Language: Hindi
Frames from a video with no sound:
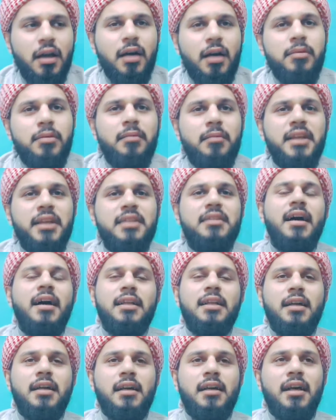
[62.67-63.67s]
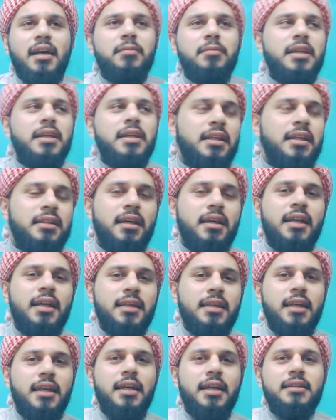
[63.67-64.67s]
अब हमें इतिहाद करना हम हैं इतिहाद
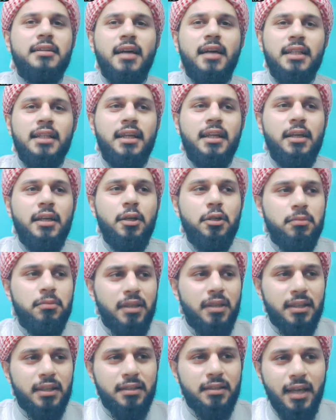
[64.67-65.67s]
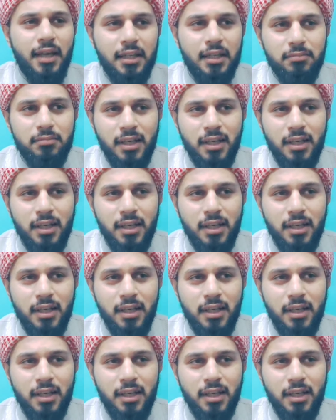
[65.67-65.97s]
करेंगे इतिहाद करेंगे तो भाई इतिहाद